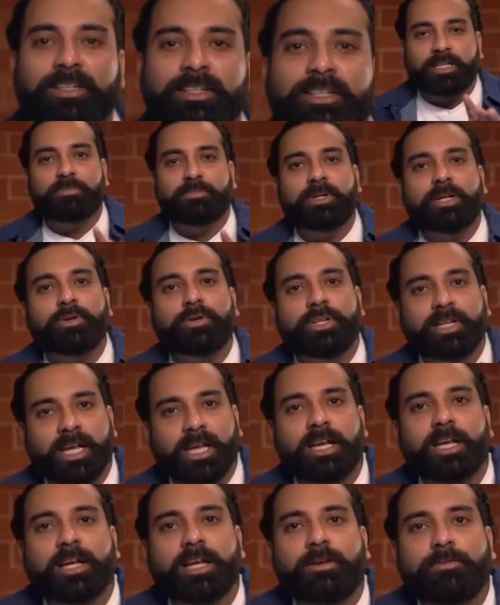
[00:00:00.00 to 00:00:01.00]
इसमें कोई
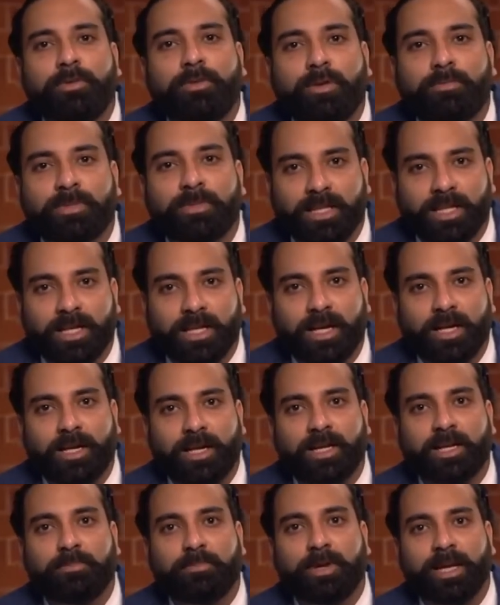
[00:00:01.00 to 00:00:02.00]
टेक्निकल फ्लॉ मत निकालना
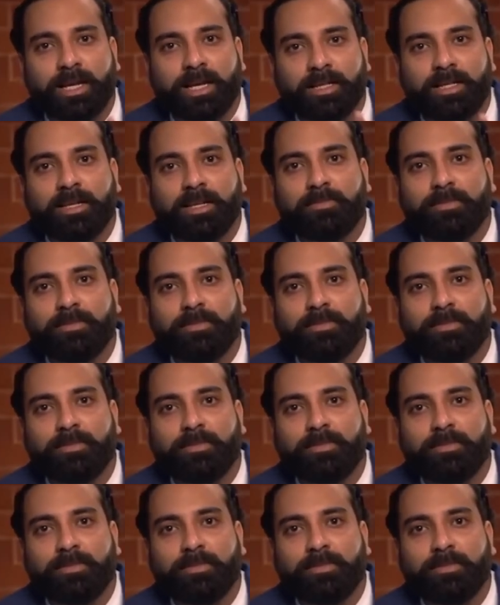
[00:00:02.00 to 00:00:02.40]
कि पहले दिन ही